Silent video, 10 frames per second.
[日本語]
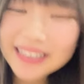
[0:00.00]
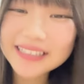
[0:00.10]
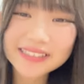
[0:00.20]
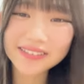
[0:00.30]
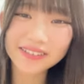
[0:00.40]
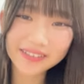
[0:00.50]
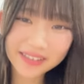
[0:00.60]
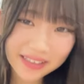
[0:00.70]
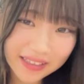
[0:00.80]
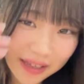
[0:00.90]
えそう
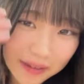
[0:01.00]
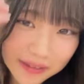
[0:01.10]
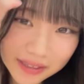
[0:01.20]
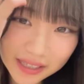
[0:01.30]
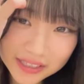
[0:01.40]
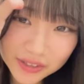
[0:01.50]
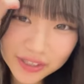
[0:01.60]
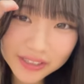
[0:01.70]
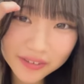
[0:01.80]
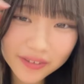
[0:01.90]
だいてか初
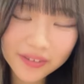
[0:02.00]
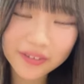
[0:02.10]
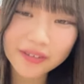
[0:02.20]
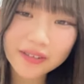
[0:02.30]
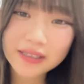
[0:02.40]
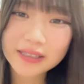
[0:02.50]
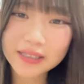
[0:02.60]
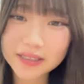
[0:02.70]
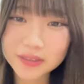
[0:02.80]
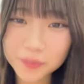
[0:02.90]
期の
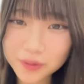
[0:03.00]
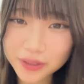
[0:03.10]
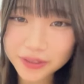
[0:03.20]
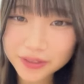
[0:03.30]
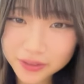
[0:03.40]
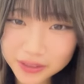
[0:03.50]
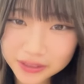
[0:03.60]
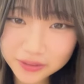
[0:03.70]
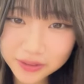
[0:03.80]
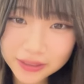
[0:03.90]
やつを持ってる人は
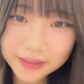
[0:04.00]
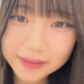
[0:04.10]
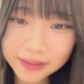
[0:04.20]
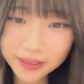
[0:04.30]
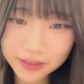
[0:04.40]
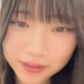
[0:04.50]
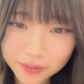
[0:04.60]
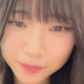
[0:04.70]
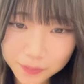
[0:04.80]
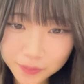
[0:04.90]
すごいレアだ
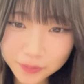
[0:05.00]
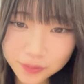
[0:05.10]
と思